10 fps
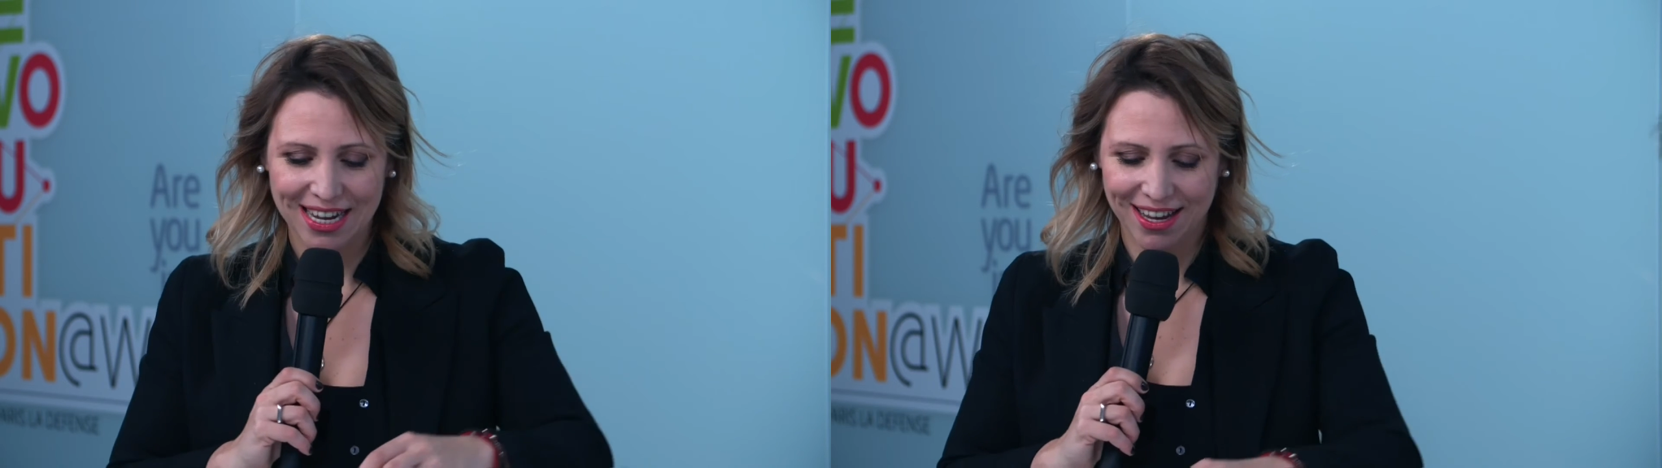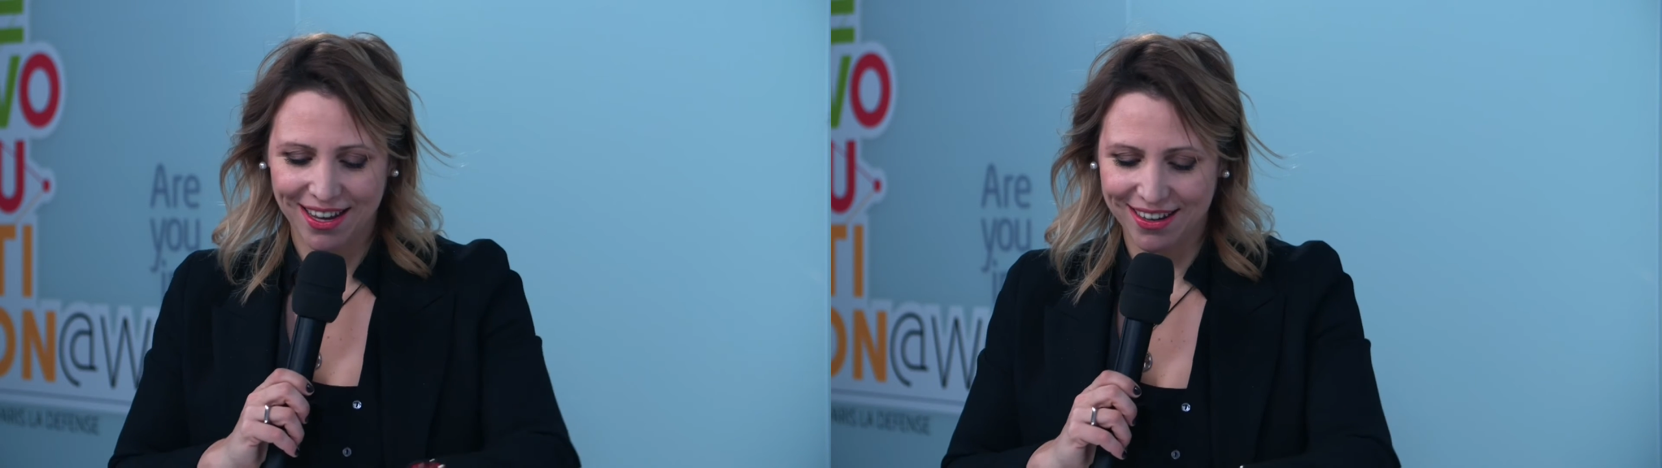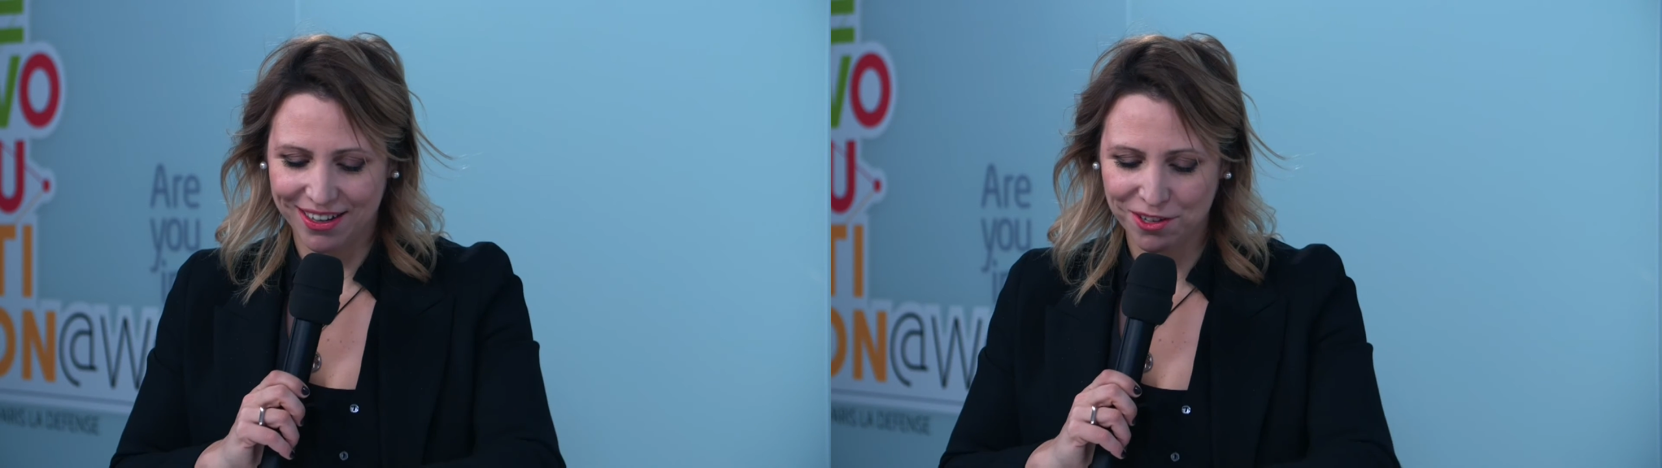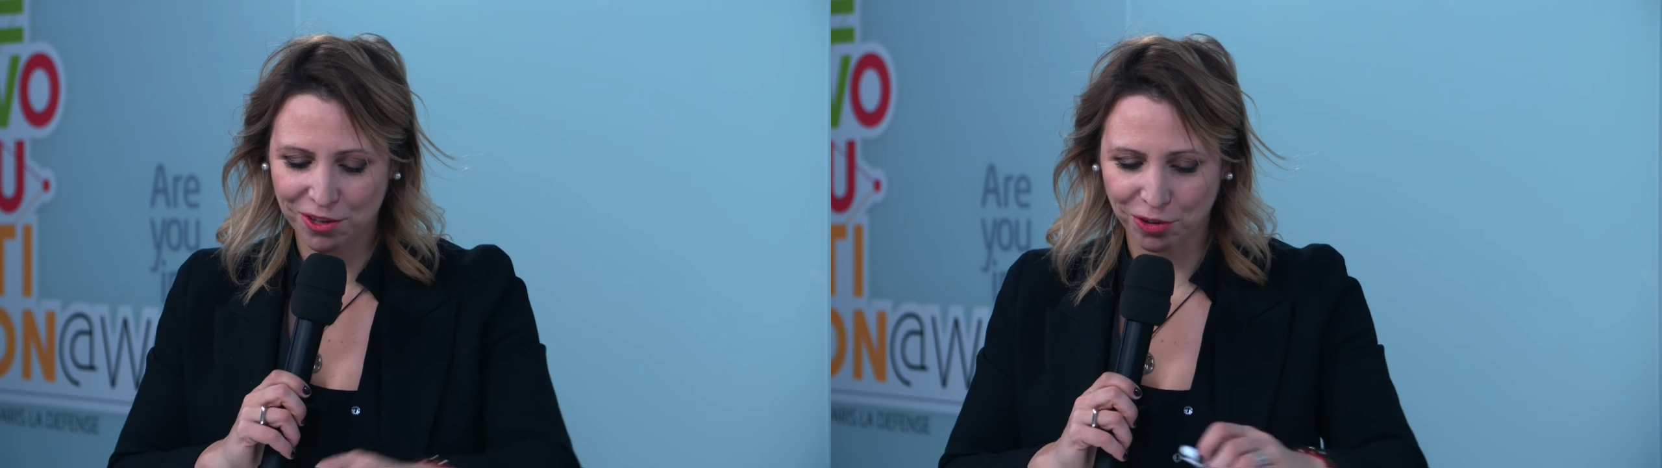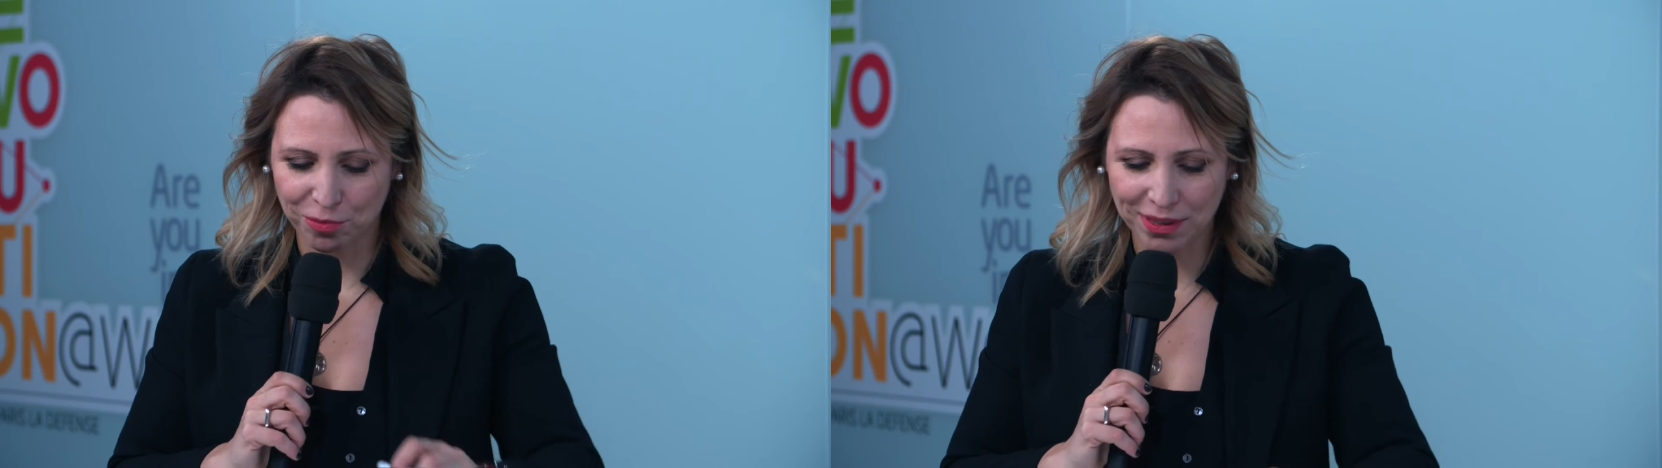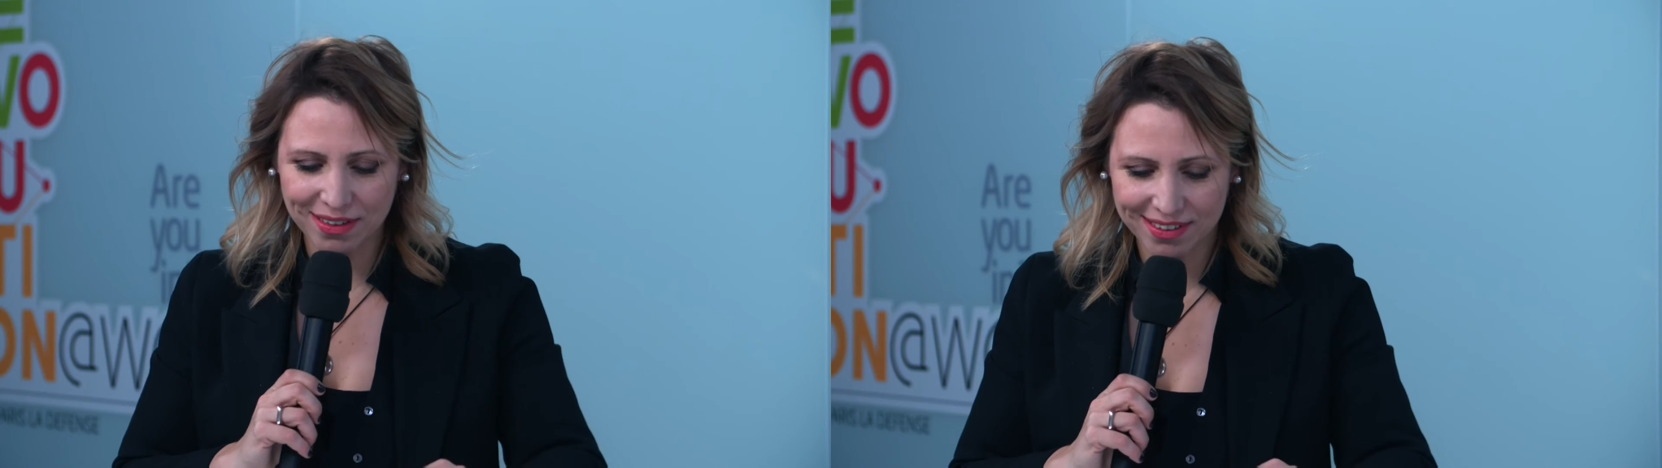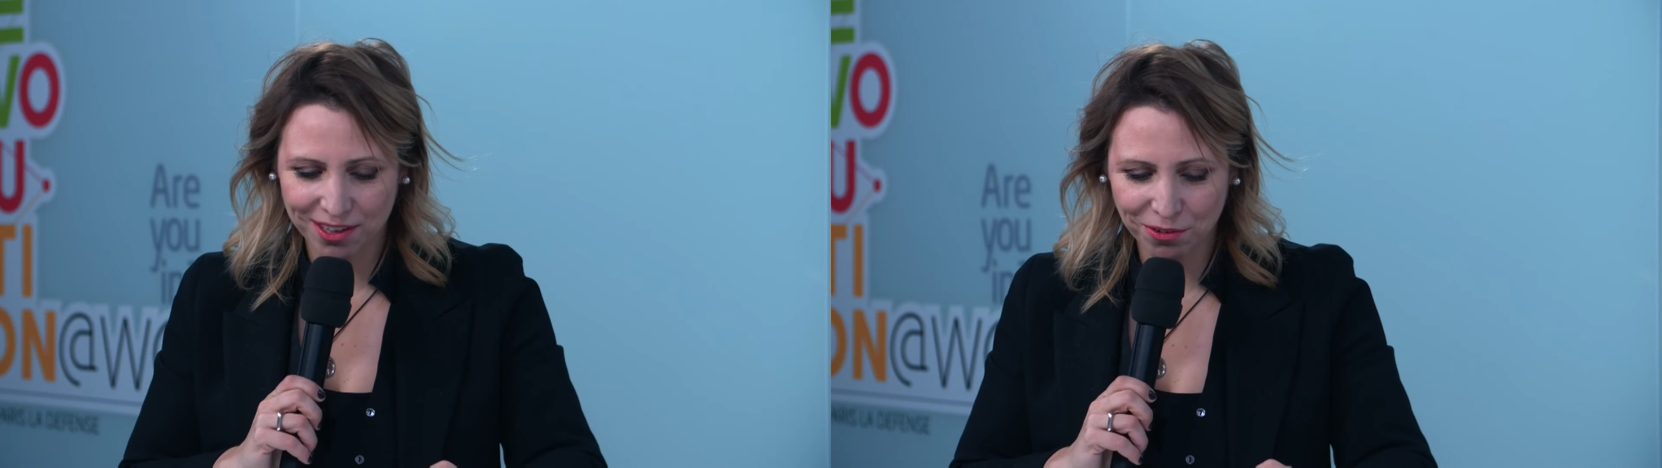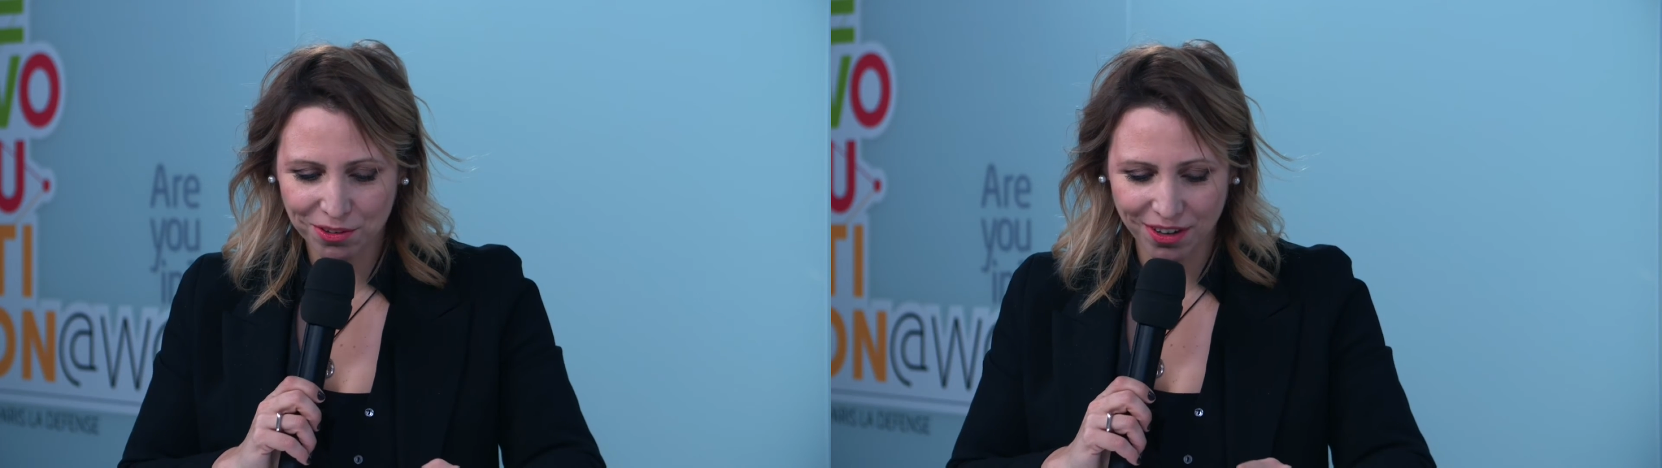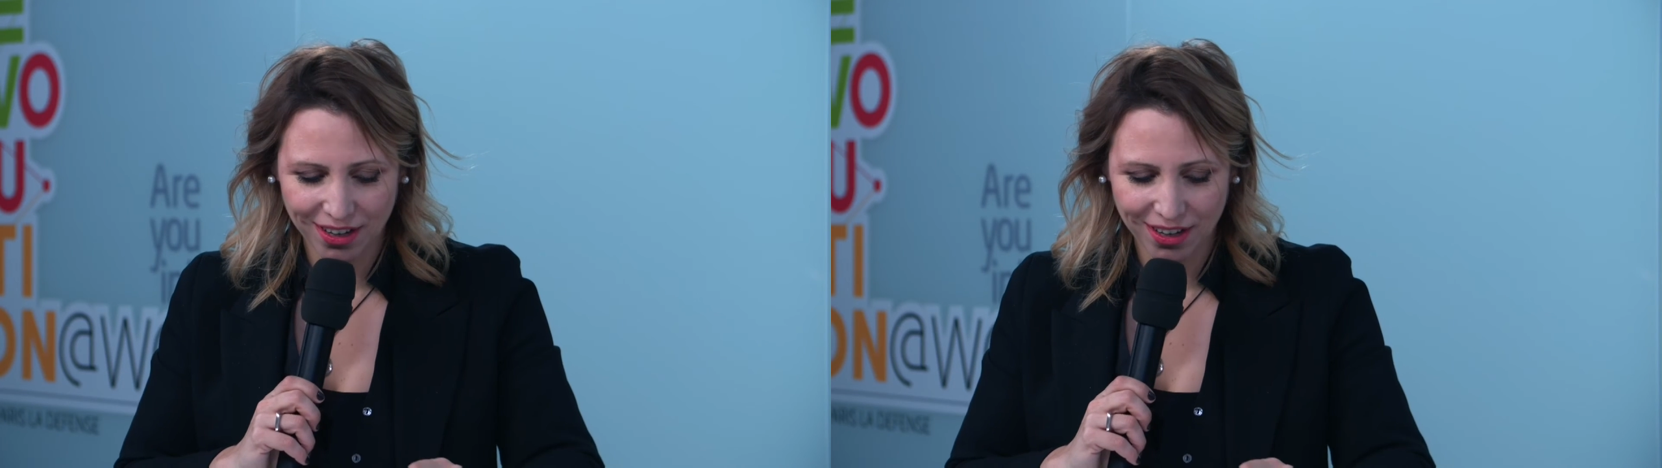euh, une entreprise qui donc